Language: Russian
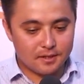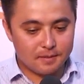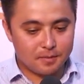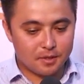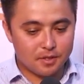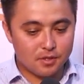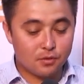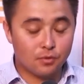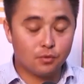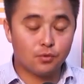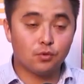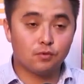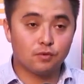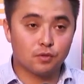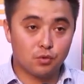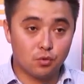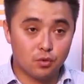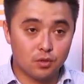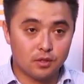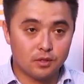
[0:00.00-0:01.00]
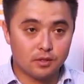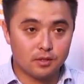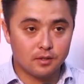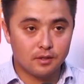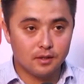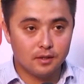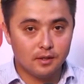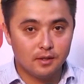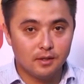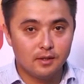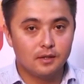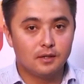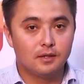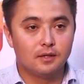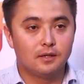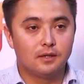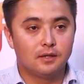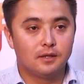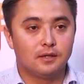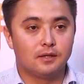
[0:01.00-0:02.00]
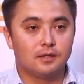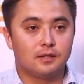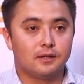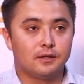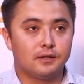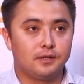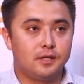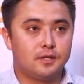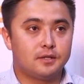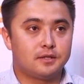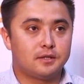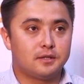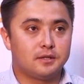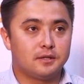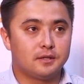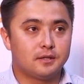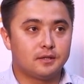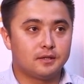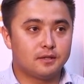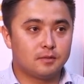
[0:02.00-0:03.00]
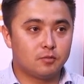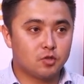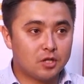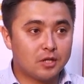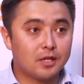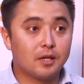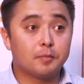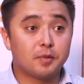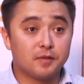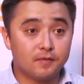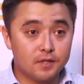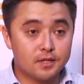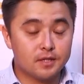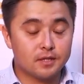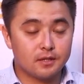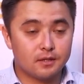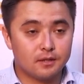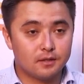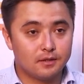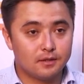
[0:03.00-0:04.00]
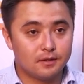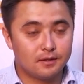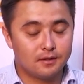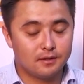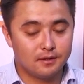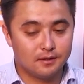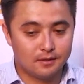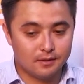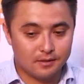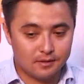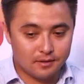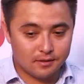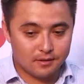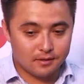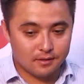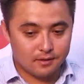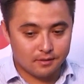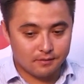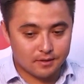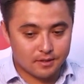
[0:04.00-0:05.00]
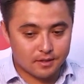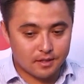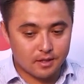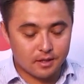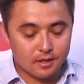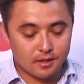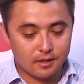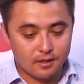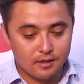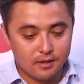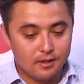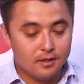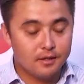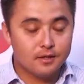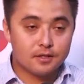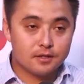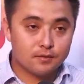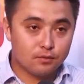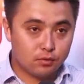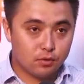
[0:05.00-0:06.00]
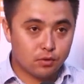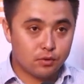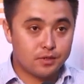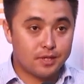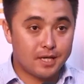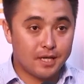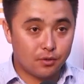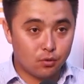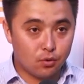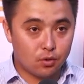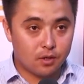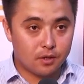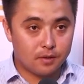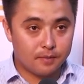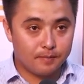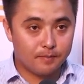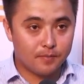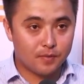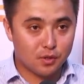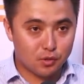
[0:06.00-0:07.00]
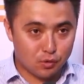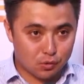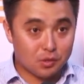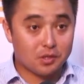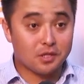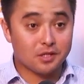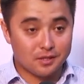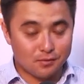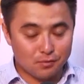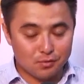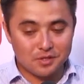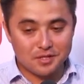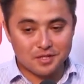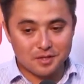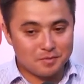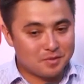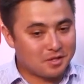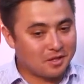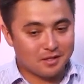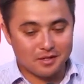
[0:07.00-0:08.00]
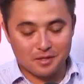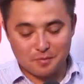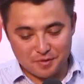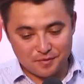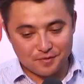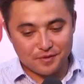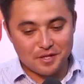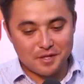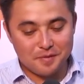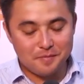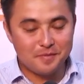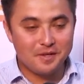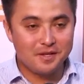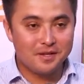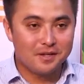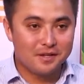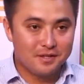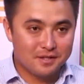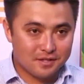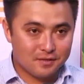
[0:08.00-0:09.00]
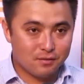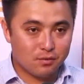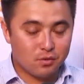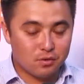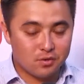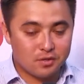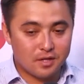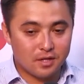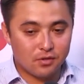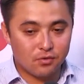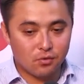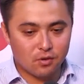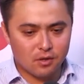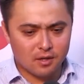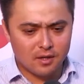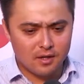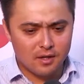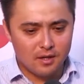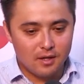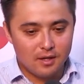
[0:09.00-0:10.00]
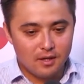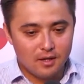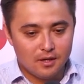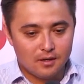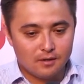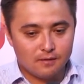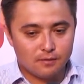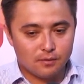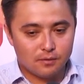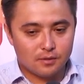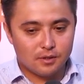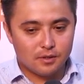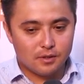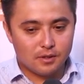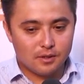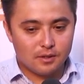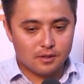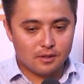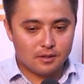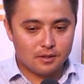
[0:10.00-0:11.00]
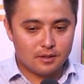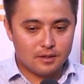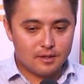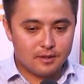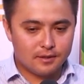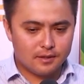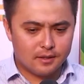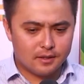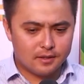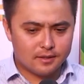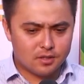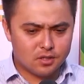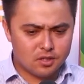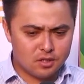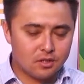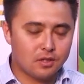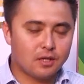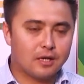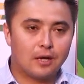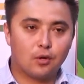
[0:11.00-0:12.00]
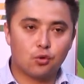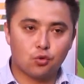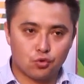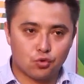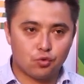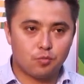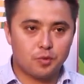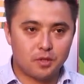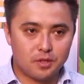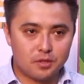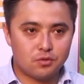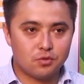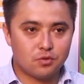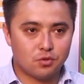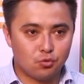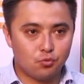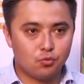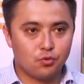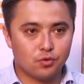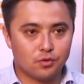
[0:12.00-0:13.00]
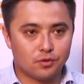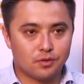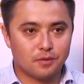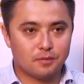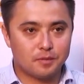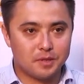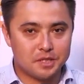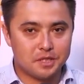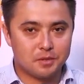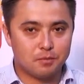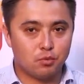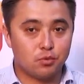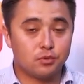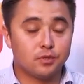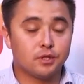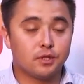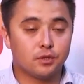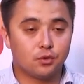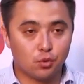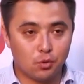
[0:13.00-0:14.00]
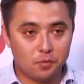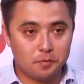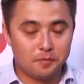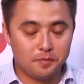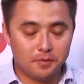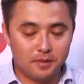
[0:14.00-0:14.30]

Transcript: Я планирую новый дуэт. А, есть замечательная певица а, в Астане, зовут ее Дианора ее так и зовут, на самом деле, это не псевдоним, зовут ее Дианора. Вот. А, она сочинила хорошую песню, я думаю, эта песня будет хитом.